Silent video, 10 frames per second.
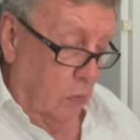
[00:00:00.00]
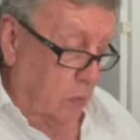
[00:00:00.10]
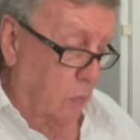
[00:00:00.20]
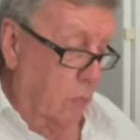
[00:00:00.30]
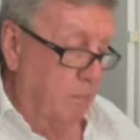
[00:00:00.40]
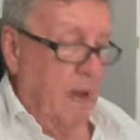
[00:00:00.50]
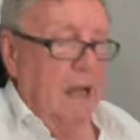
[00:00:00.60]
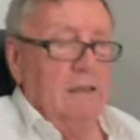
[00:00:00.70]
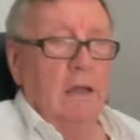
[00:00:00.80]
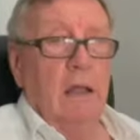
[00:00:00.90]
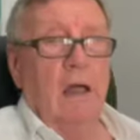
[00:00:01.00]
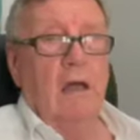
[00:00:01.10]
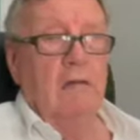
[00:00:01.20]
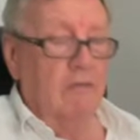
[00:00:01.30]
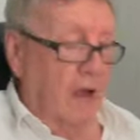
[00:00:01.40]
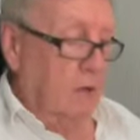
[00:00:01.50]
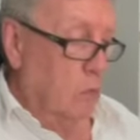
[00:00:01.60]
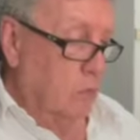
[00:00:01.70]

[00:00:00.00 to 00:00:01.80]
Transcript: come un padre fa con